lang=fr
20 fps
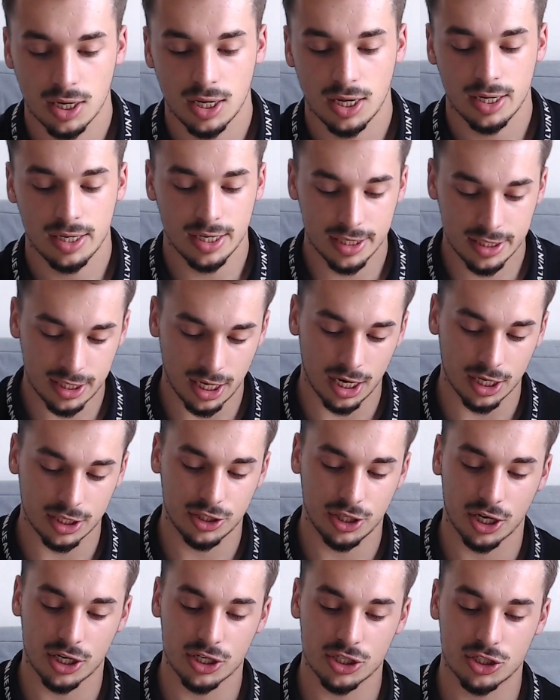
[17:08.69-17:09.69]
les
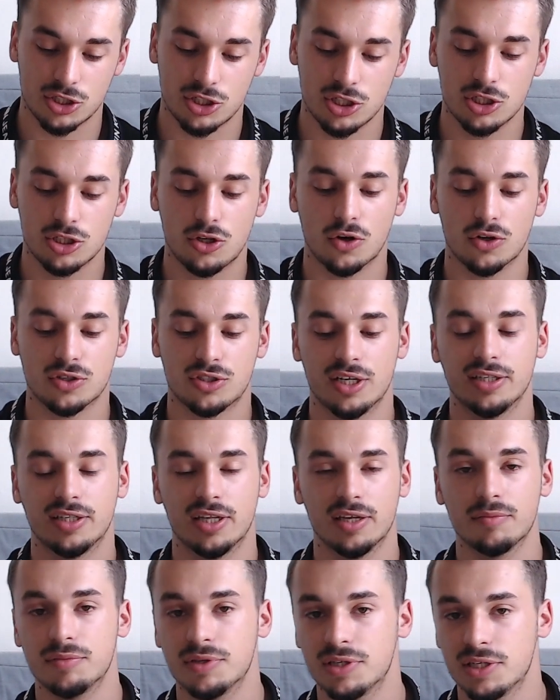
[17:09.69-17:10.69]
caractéristiques, quand ça a été
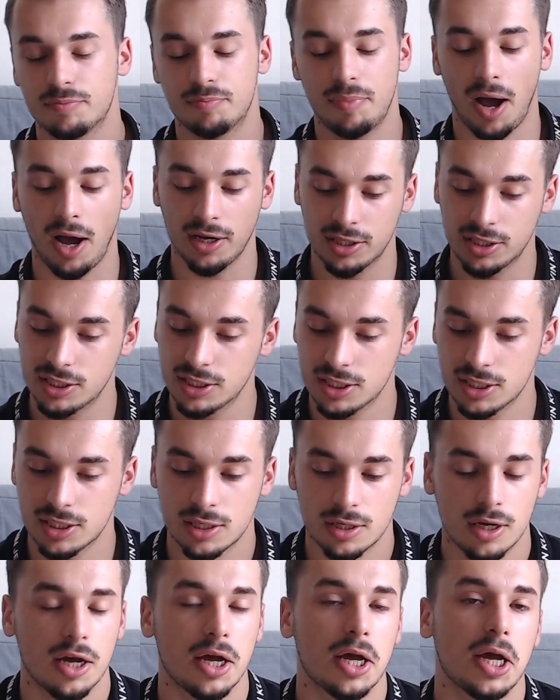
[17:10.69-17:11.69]
mine, par qui,
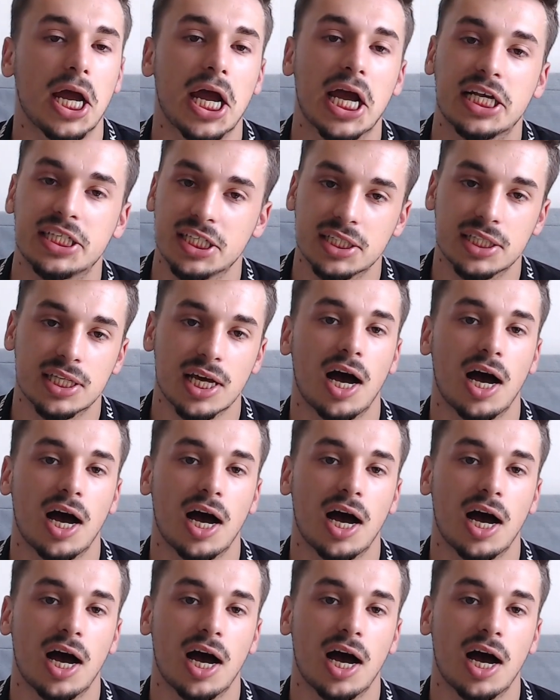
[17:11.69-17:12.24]
etc.